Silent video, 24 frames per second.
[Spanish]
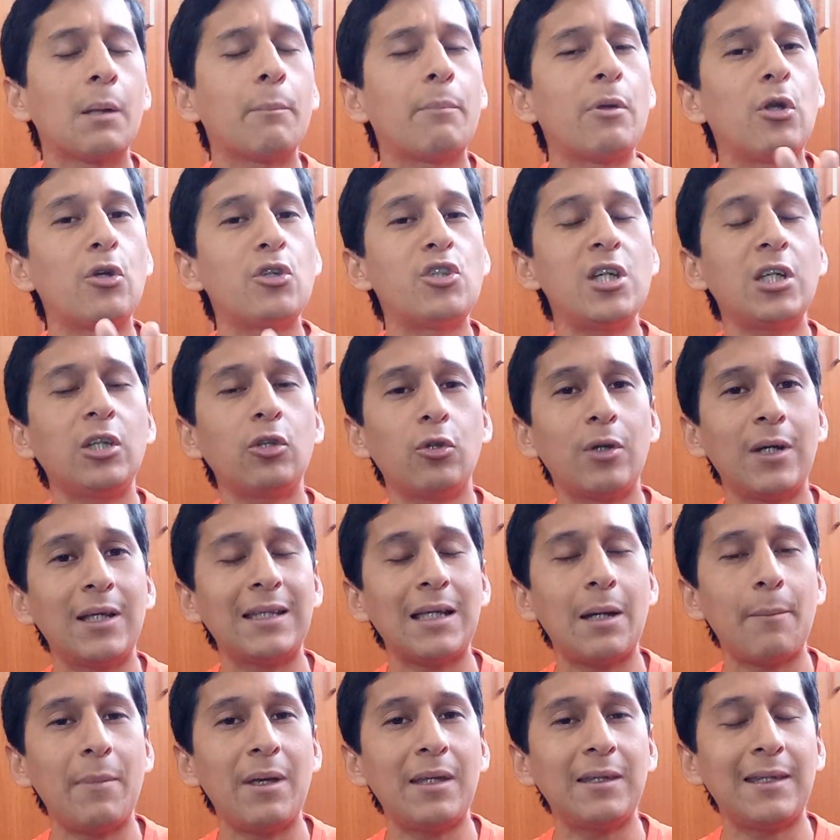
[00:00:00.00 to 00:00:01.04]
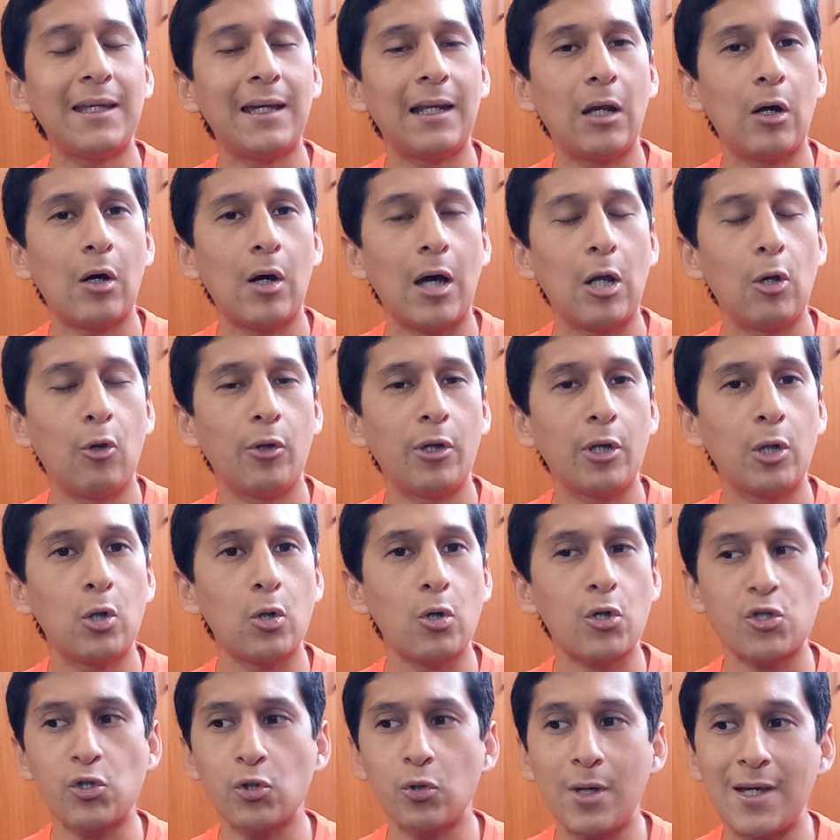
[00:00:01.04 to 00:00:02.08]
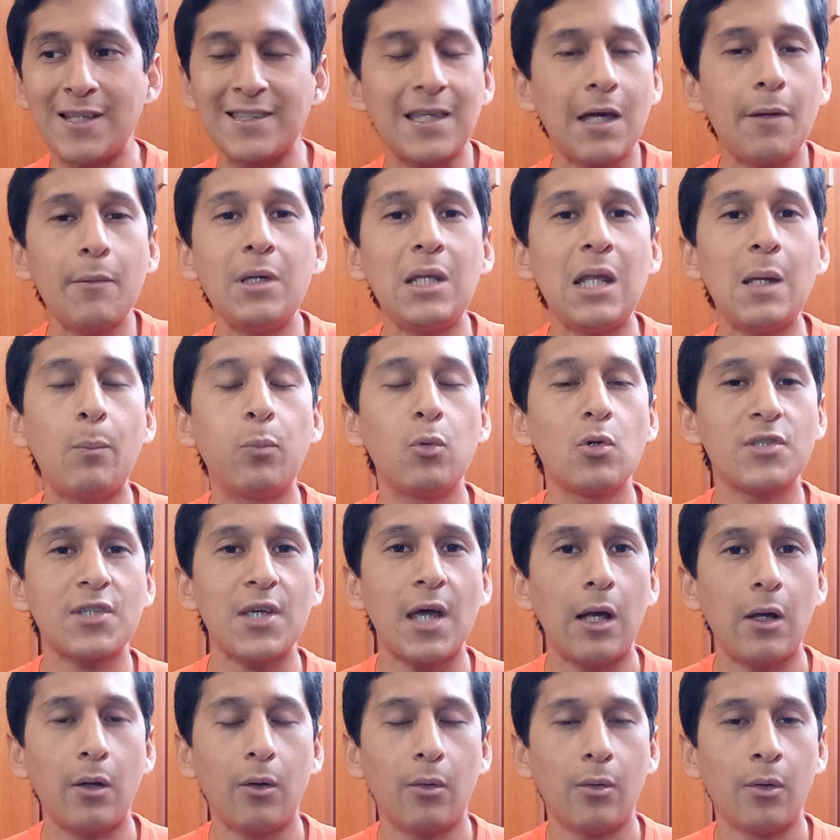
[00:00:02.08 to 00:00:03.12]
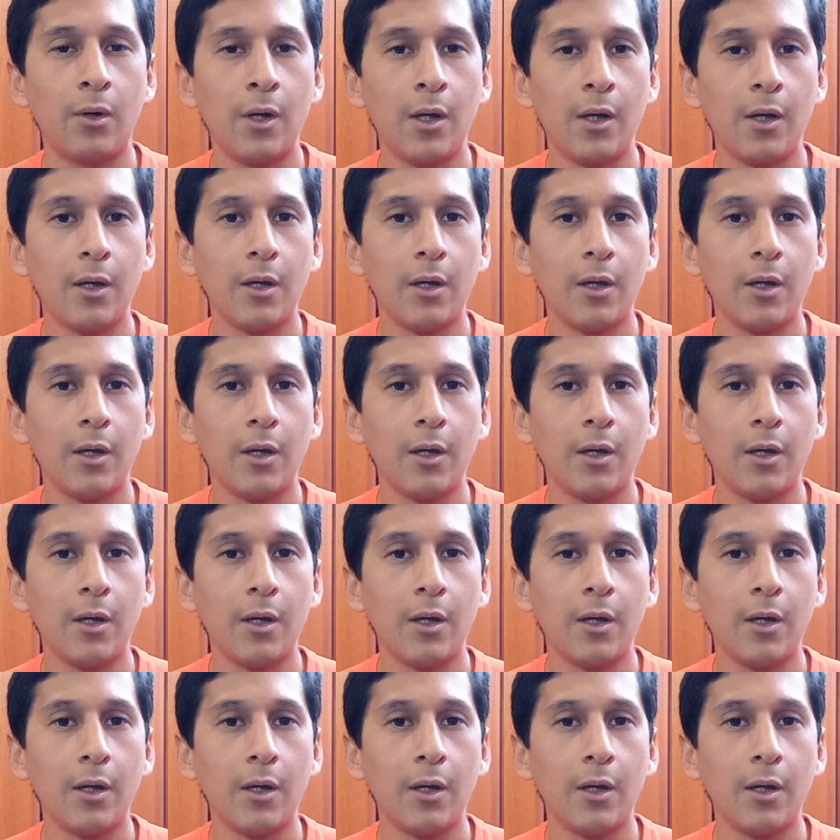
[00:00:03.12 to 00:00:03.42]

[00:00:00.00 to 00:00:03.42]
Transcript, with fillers: Pero yendo netamente a lo, de Corso, está bien expulsado.